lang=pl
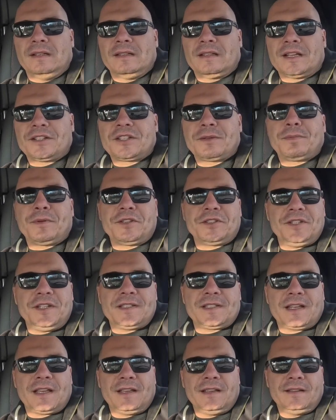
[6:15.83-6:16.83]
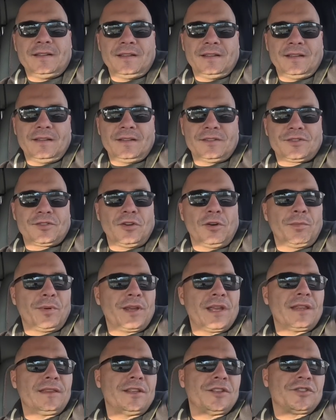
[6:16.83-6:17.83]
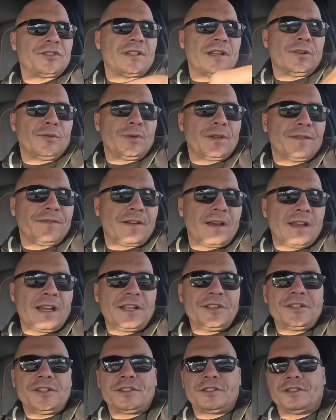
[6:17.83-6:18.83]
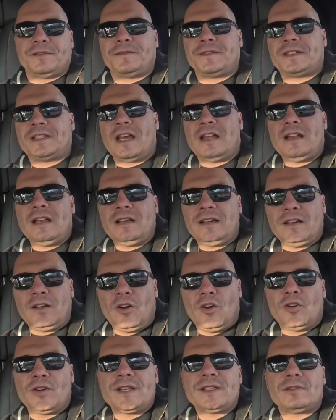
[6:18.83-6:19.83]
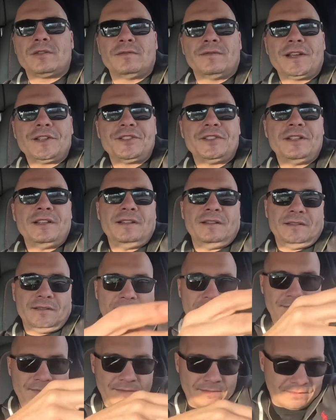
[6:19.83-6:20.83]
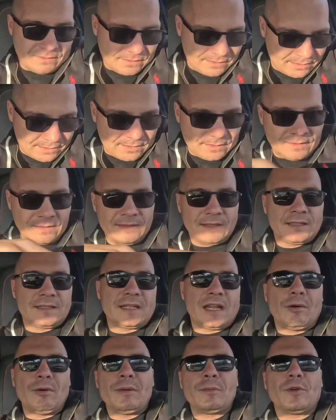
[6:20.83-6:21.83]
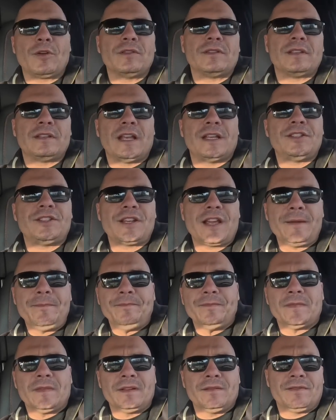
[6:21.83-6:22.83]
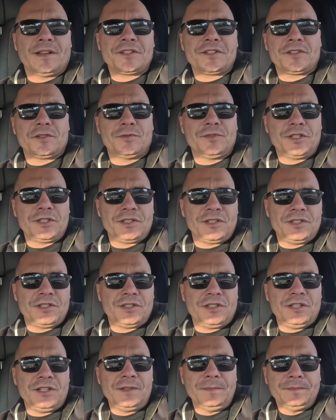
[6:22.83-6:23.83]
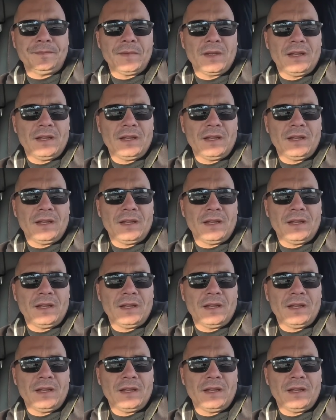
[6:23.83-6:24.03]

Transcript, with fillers: Także prysznice, czy obojętnie, czy tankuje w Kanadzie, czy w Stanach, one są ważne na całym kontynencie. Ważne są 10 dni.